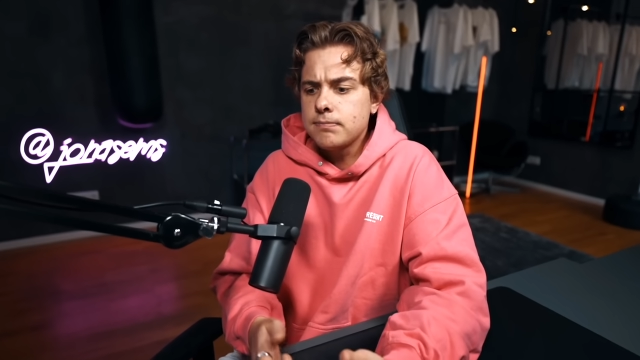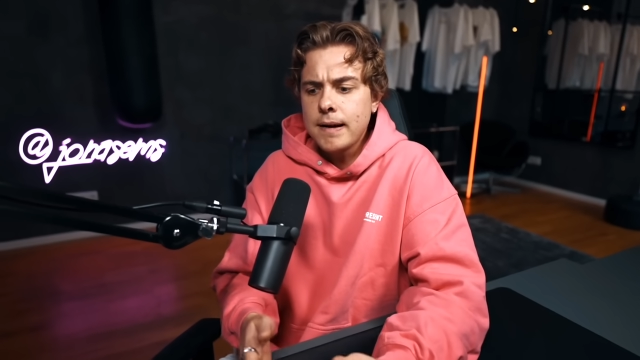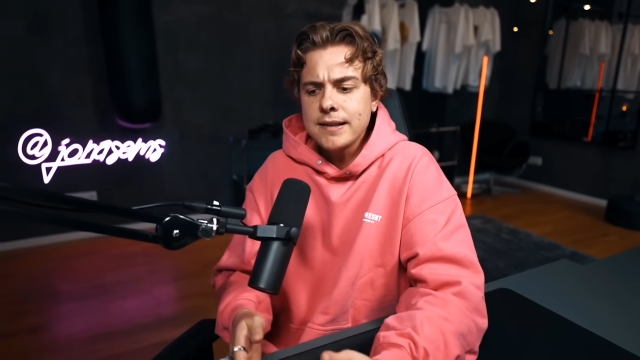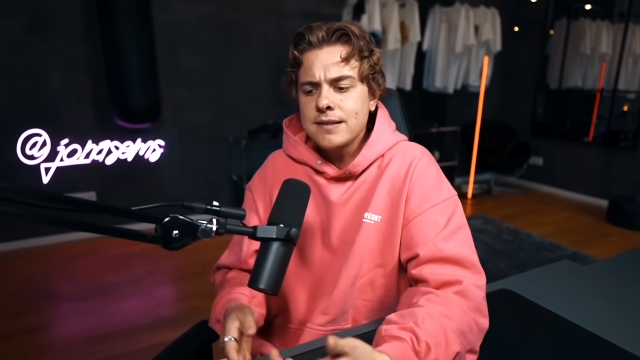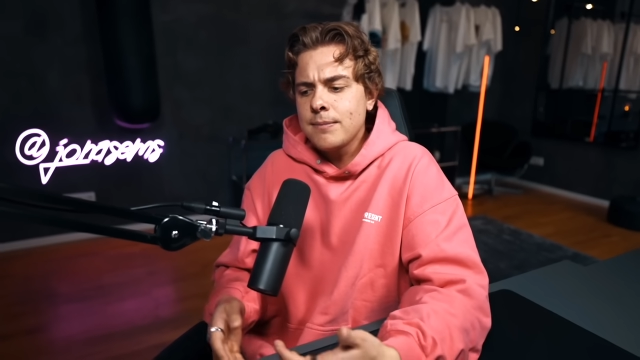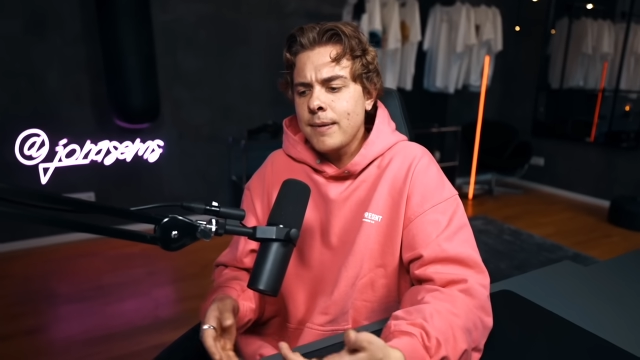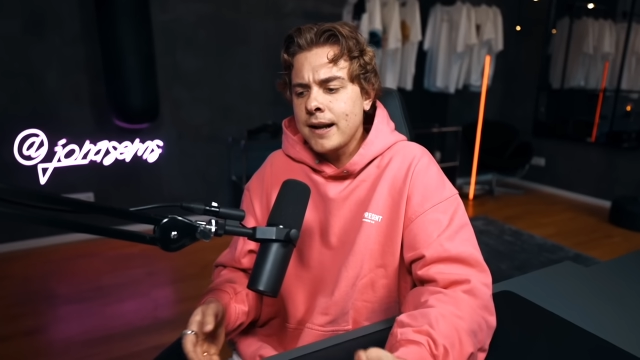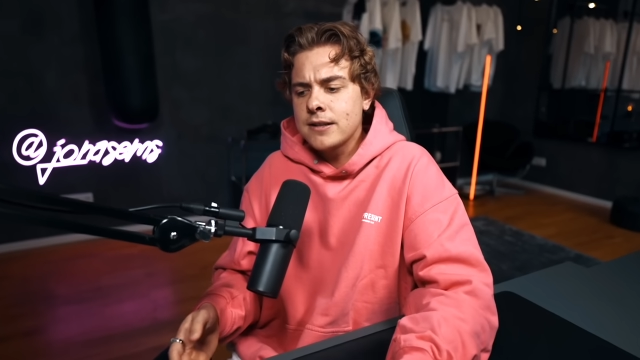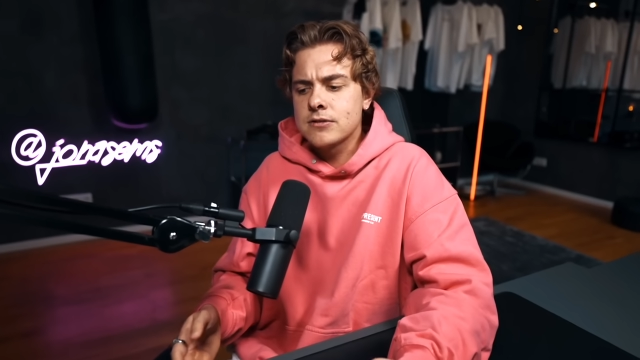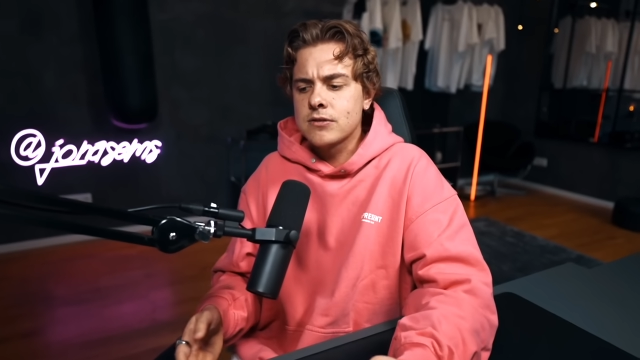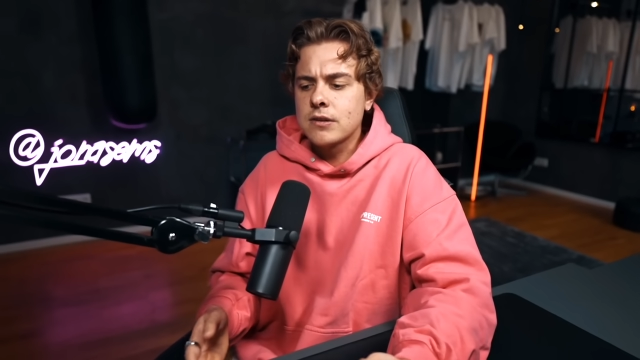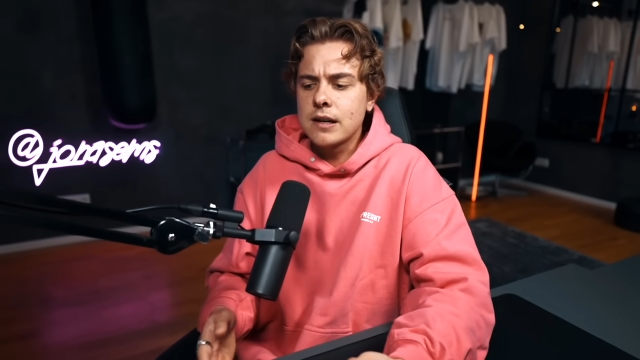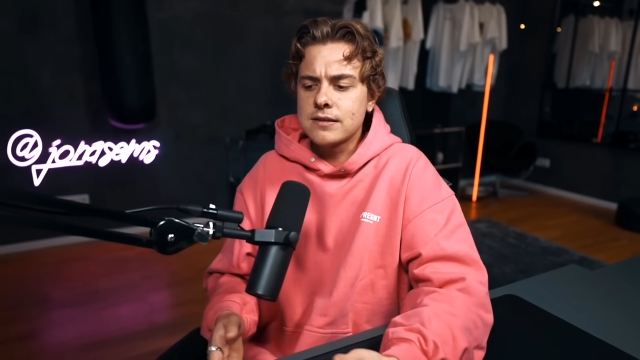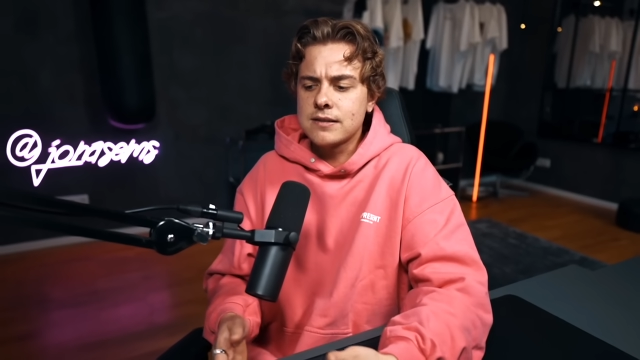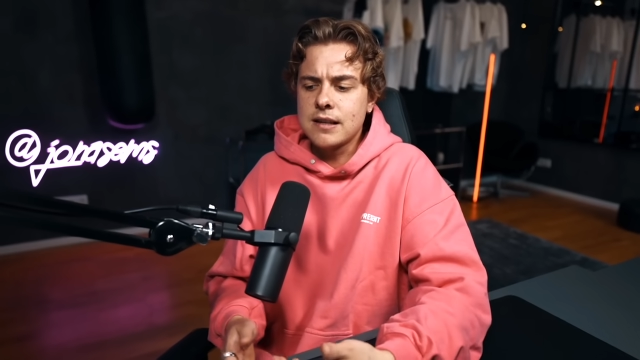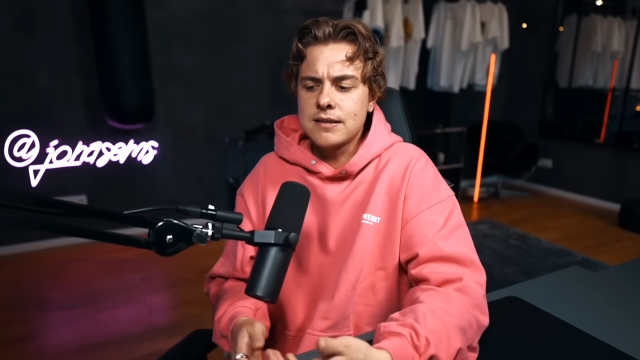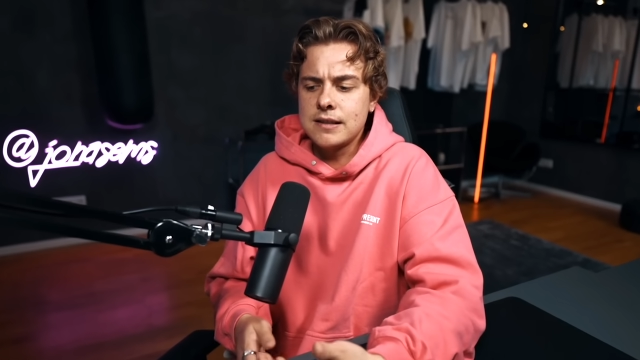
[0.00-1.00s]
Manche meinten sogar,
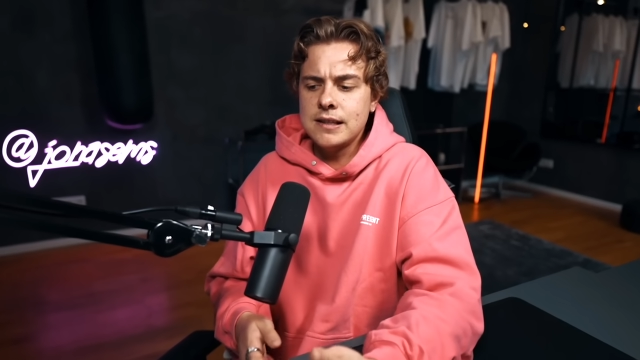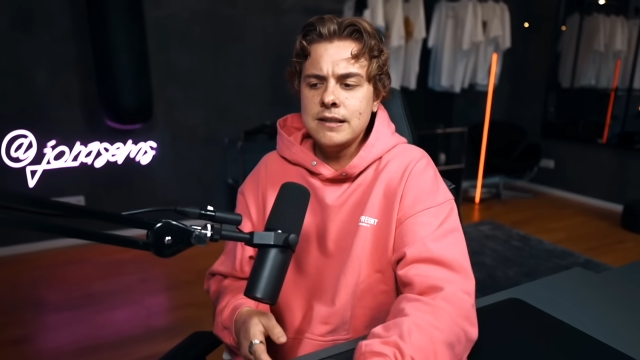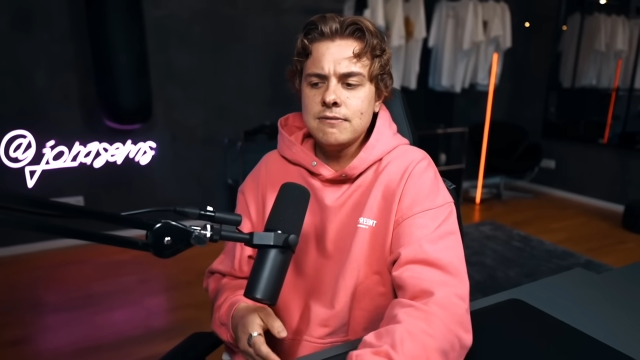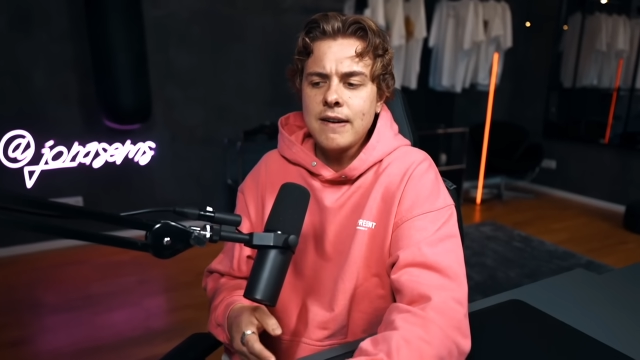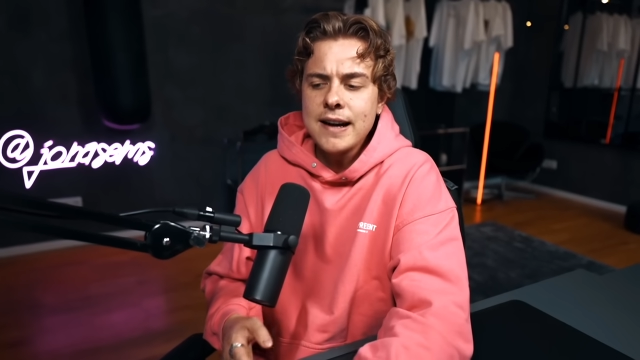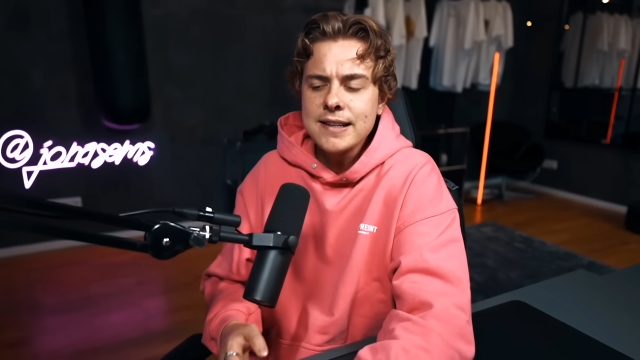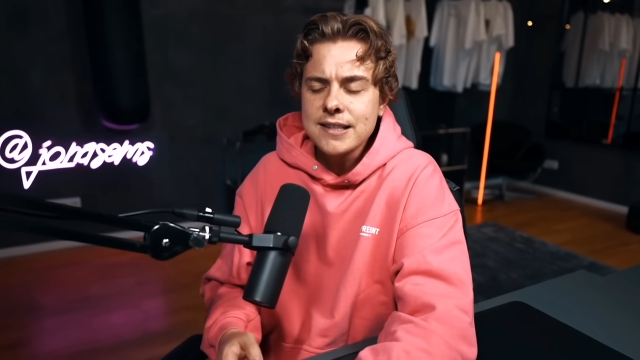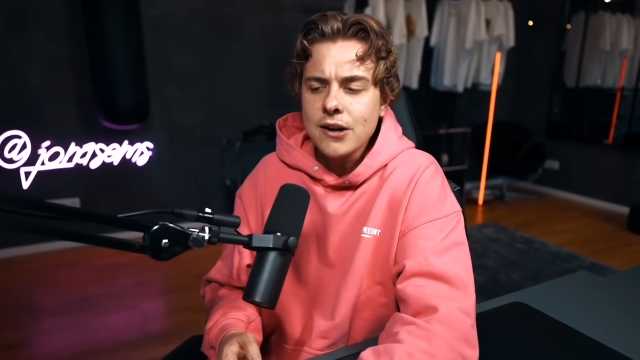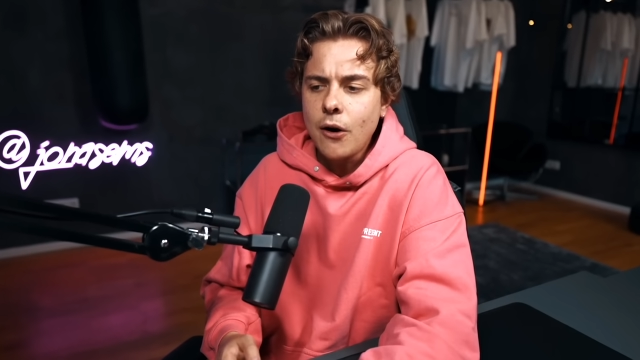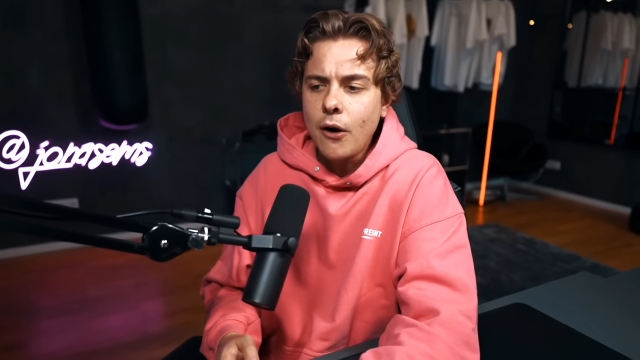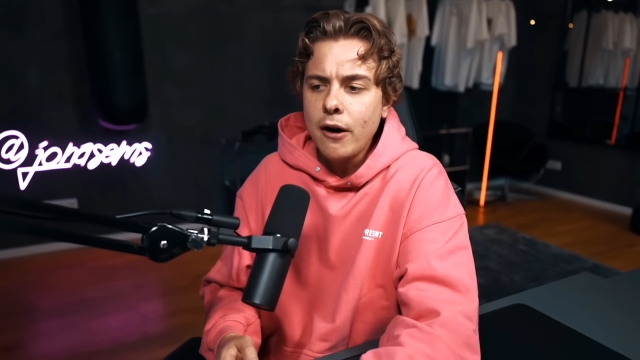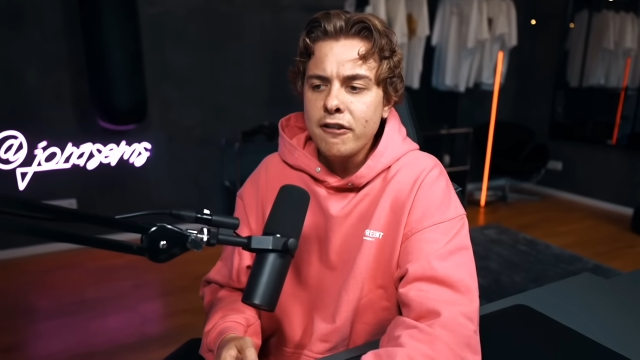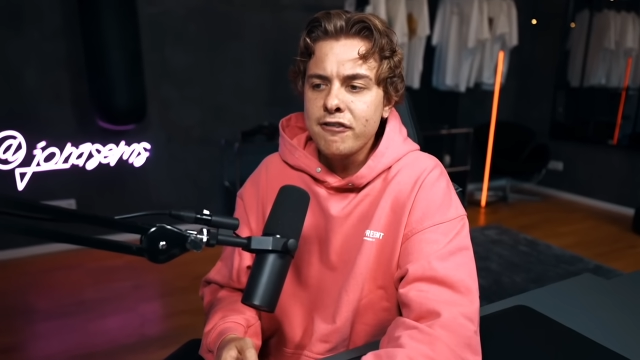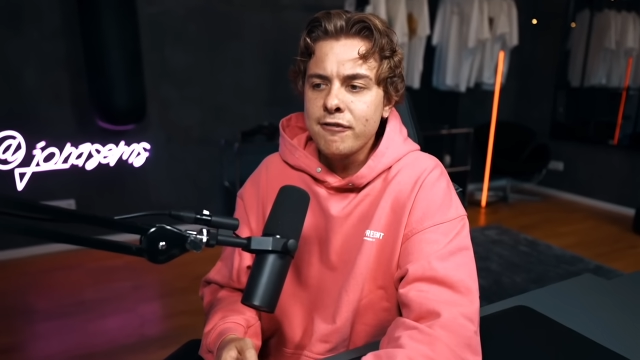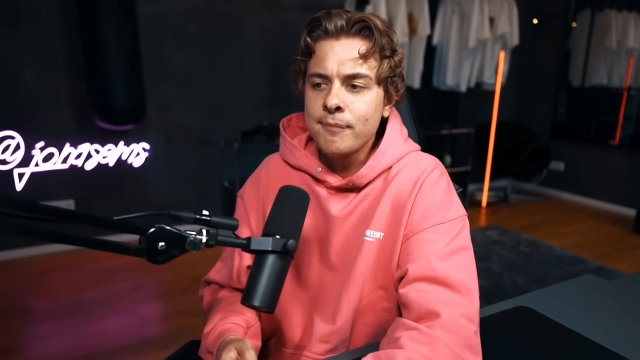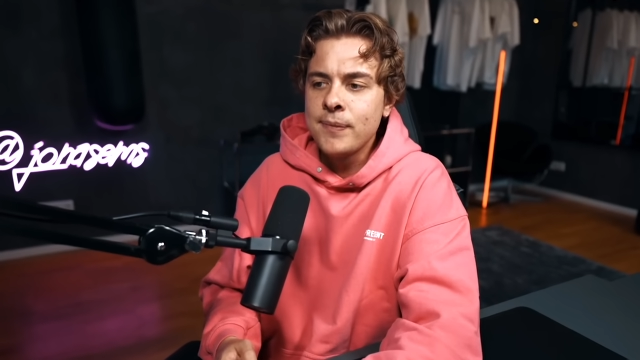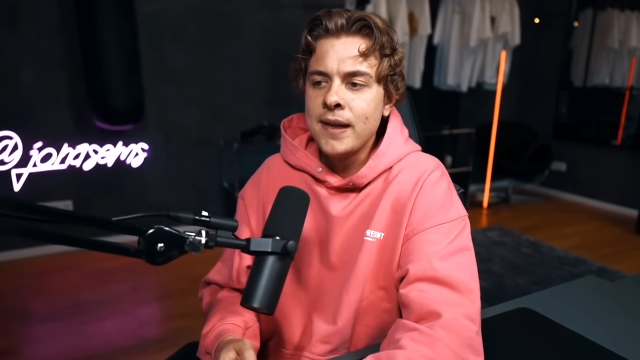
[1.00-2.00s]
es hat ihnen
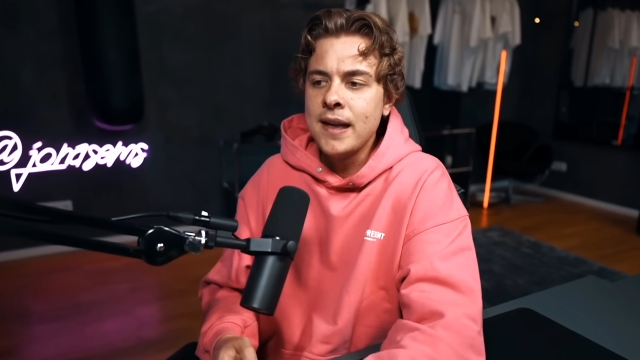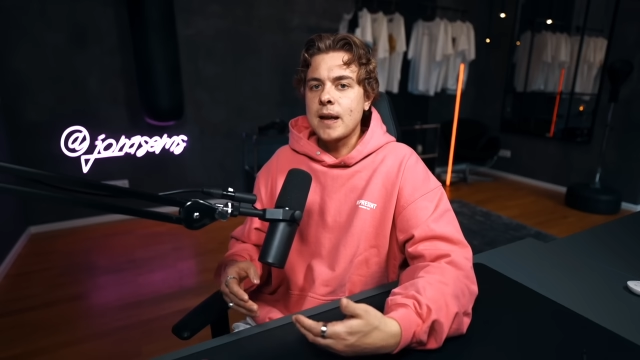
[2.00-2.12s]
weitergeholfen.